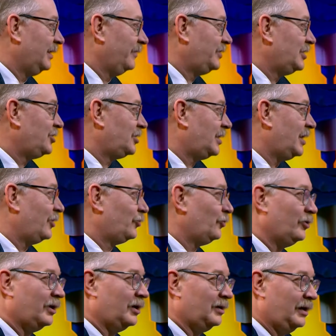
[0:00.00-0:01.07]
и все считают,
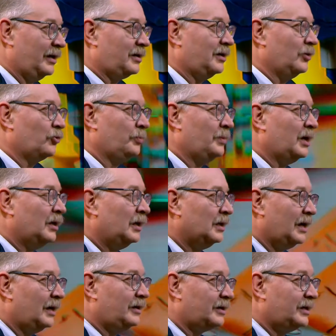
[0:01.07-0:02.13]
ой, аллергик, у меня
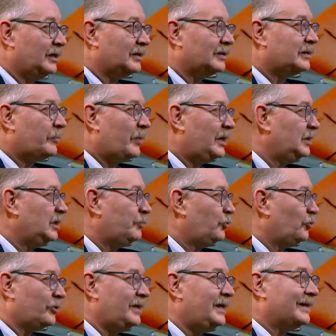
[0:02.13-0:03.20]
аллергия на тополиный
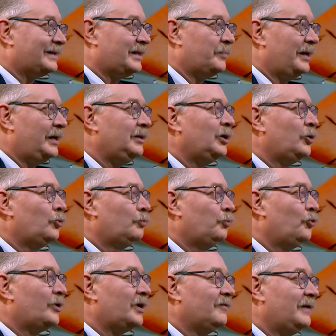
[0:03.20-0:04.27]
пух. Нет, тополиный
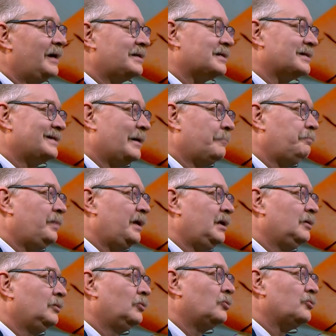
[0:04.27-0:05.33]
пух является сам
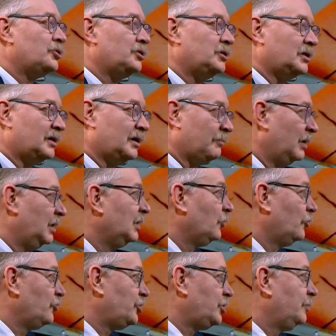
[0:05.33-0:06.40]
переносчиком
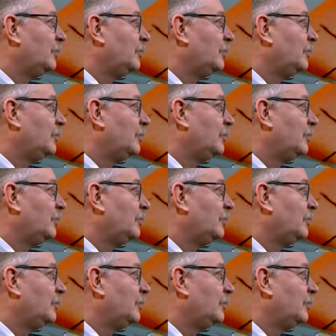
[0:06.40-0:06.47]
очень